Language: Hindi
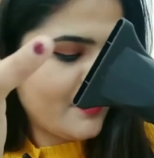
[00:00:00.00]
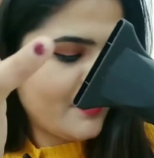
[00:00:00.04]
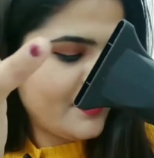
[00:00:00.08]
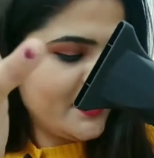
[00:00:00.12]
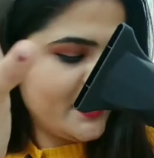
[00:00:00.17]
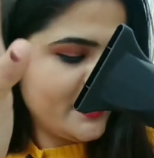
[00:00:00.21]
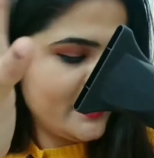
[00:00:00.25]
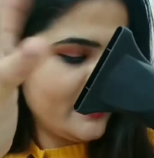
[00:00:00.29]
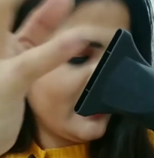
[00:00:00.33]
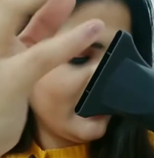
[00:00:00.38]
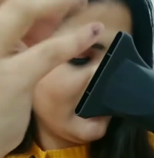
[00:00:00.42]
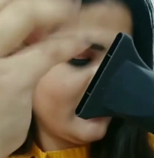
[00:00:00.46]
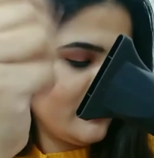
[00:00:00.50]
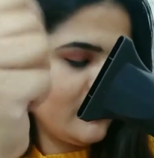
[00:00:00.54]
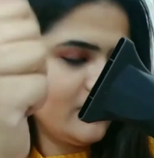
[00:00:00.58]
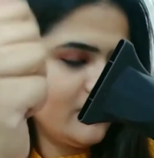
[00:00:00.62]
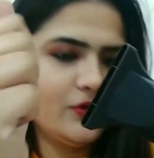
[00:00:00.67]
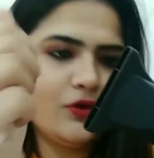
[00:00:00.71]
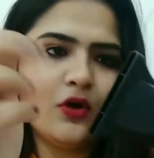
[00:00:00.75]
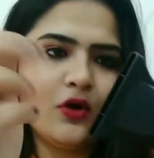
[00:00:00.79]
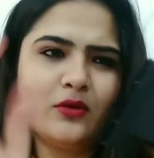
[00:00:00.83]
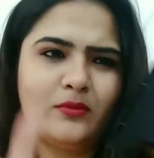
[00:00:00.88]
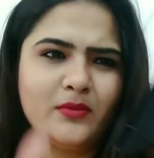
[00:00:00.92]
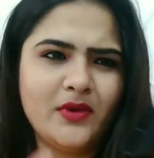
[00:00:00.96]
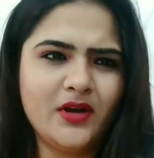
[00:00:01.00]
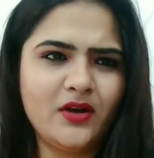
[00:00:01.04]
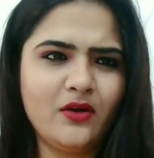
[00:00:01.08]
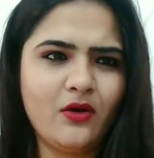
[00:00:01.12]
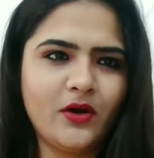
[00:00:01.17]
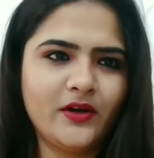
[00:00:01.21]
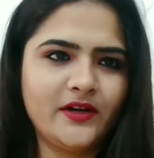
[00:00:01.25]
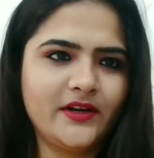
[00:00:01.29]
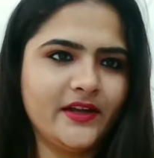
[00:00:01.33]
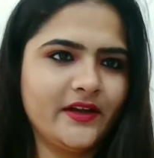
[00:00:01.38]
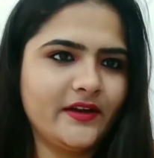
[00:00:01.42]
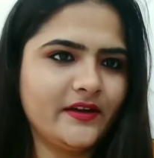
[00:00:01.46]
अभी ये नॉर्मल
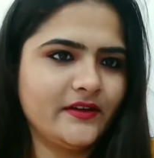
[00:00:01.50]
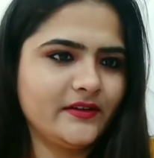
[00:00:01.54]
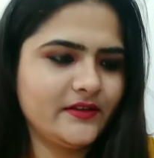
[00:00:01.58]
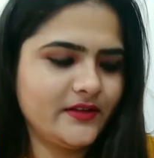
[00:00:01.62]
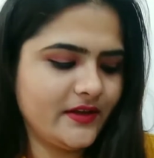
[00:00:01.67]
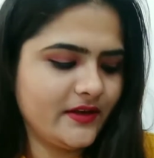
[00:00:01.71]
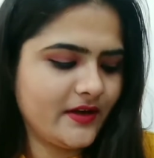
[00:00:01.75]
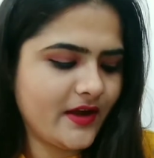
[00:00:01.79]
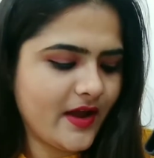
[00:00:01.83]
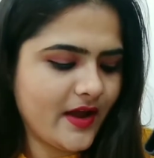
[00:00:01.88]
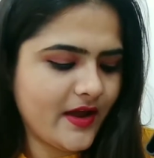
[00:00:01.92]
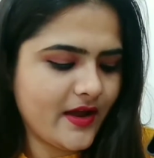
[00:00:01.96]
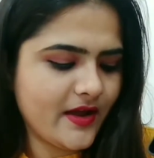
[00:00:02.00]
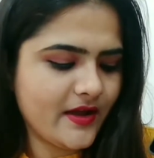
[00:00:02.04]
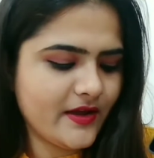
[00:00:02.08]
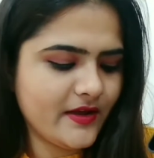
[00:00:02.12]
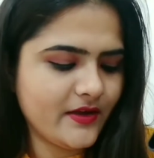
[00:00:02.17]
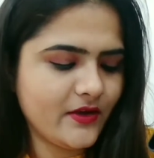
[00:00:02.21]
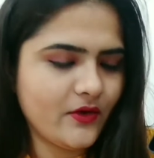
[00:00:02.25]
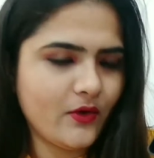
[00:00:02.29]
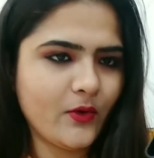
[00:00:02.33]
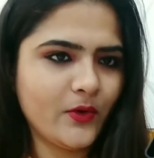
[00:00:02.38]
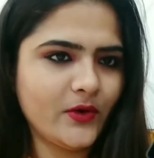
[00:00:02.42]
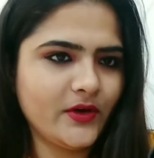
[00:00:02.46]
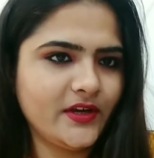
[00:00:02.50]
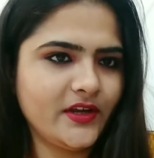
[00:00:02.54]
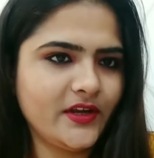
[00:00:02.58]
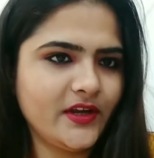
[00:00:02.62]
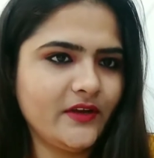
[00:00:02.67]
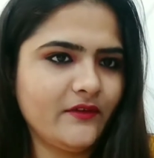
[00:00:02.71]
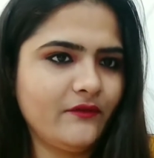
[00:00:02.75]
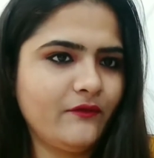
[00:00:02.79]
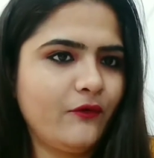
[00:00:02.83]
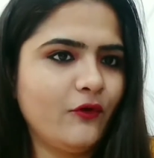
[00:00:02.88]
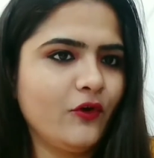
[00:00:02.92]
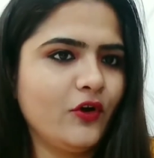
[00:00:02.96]
हॉट एयर दे रहा है और
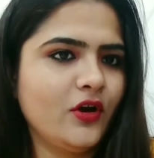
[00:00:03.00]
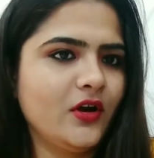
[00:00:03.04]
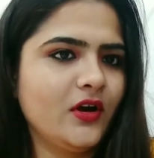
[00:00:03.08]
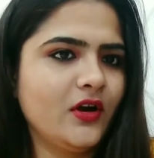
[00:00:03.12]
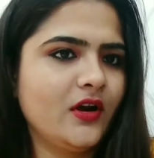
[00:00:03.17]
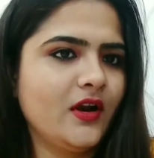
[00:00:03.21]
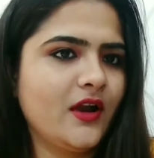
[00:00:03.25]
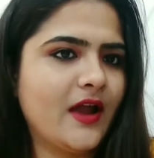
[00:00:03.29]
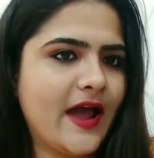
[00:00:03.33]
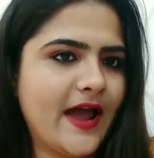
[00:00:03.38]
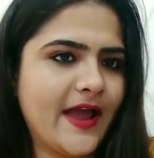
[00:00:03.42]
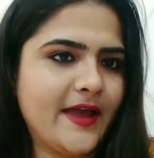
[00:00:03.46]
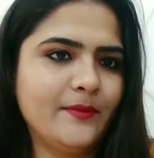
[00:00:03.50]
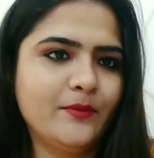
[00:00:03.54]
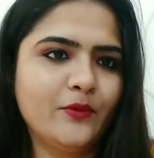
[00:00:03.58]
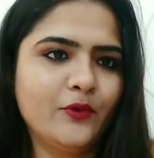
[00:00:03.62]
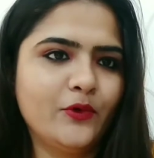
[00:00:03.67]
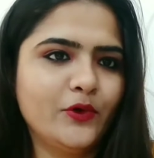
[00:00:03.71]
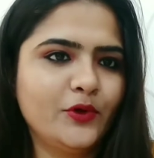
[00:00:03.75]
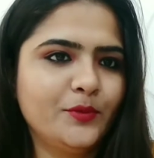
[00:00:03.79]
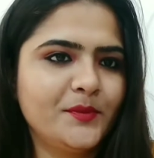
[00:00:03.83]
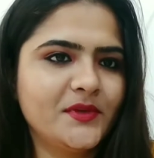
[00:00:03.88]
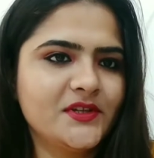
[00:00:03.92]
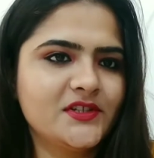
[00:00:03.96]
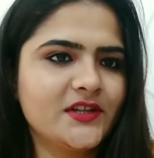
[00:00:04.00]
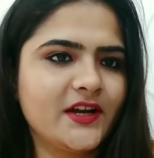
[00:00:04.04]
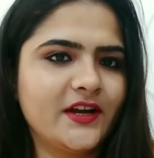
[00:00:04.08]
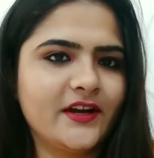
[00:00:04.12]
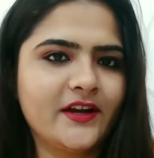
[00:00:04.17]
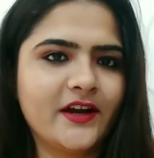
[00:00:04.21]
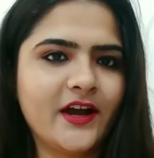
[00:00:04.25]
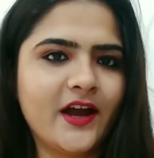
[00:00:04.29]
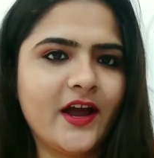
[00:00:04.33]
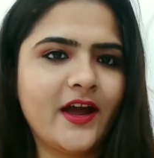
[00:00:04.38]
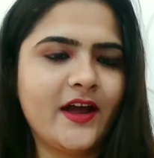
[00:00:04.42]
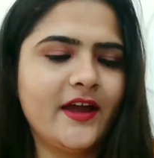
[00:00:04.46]
ये फुल हाई मोड में चल
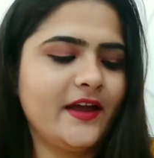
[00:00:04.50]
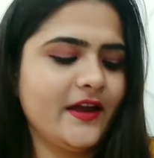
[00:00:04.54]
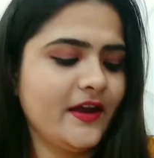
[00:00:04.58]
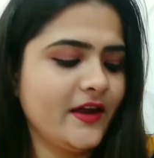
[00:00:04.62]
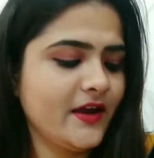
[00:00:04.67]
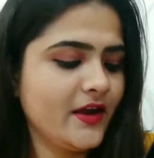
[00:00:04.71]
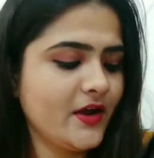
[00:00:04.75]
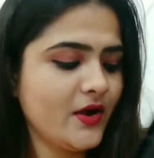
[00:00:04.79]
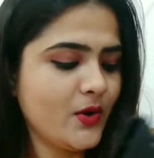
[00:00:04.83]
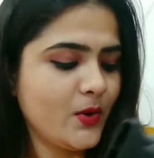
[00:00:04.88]
रहा है